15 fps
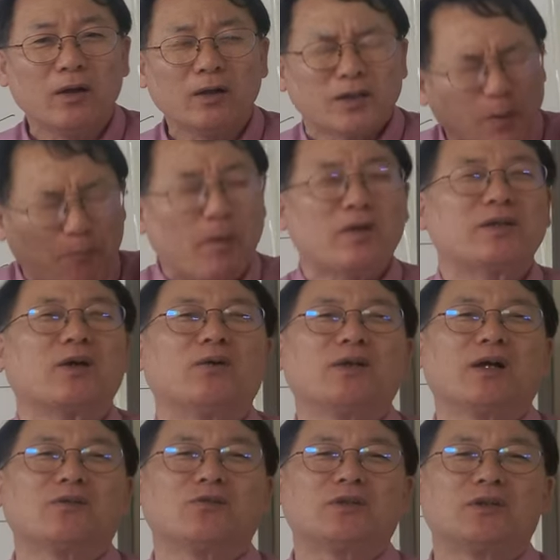첫 번째
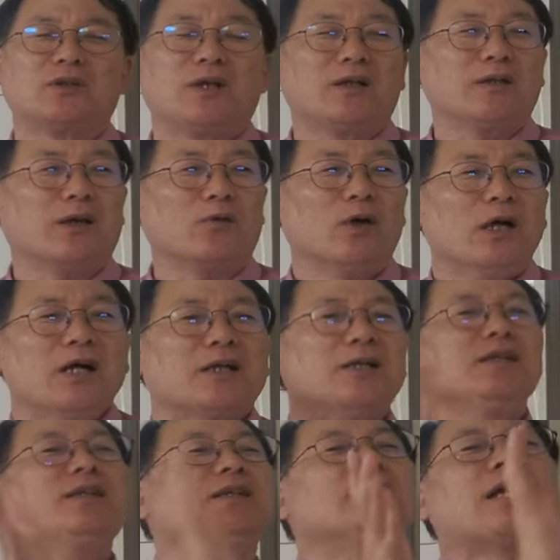언약으로 취한다고.
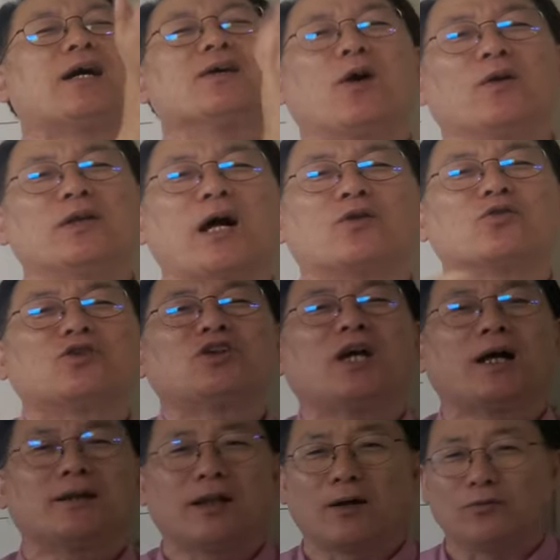큰 자의 언약으로
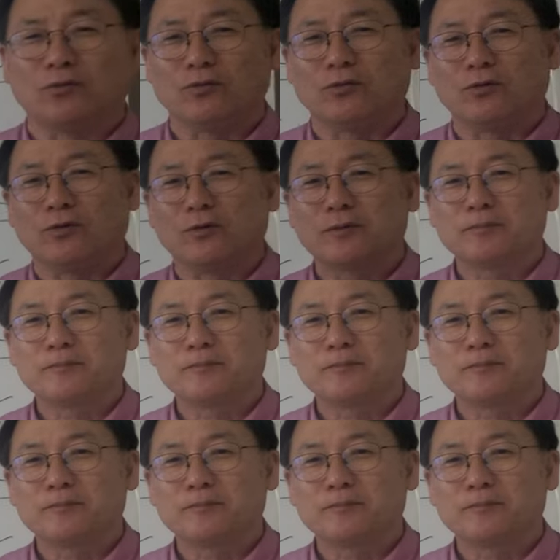취한다고.